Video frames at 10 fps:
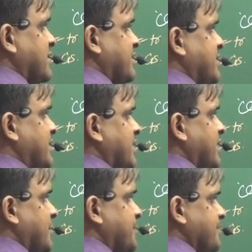से
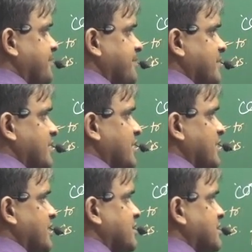देखें
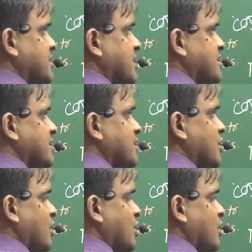सिस